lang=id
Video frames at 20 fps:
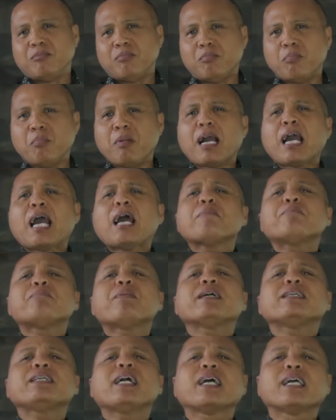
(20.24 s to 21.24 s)

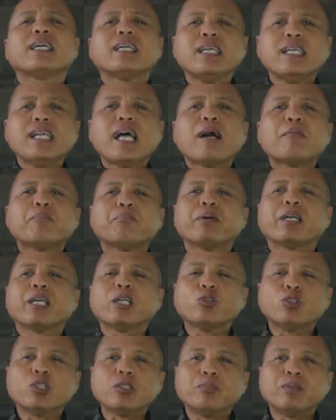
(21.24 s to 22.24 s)
Mengapa yang hilang
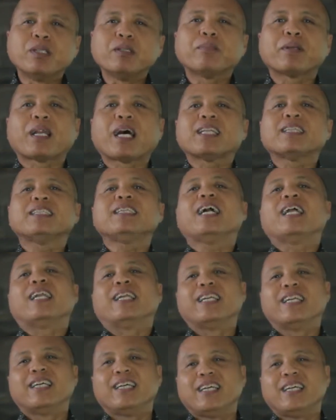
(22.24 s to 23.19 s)
begitu diberi perhatian?